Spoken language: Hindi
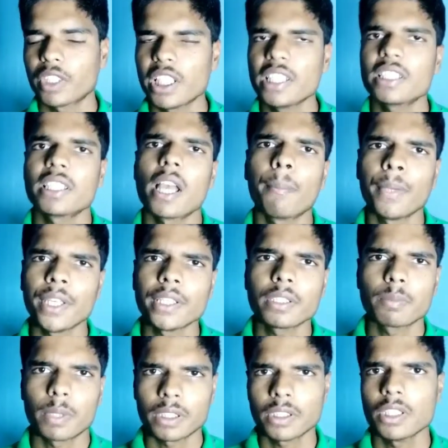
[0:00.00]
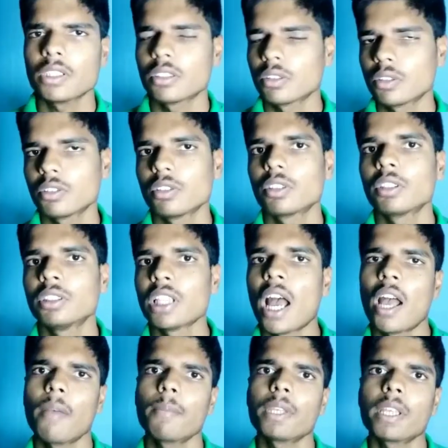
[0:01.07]
30 या 20 25
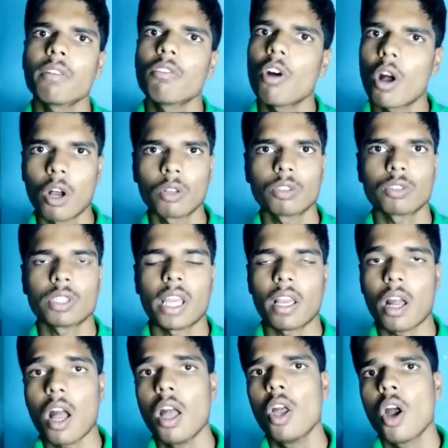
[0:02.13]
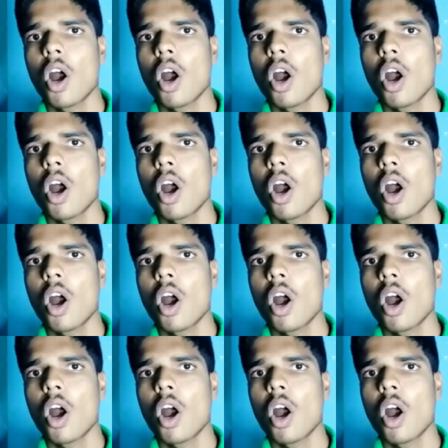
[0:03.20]
जहाँ भी है वो ऑन हो जाएगा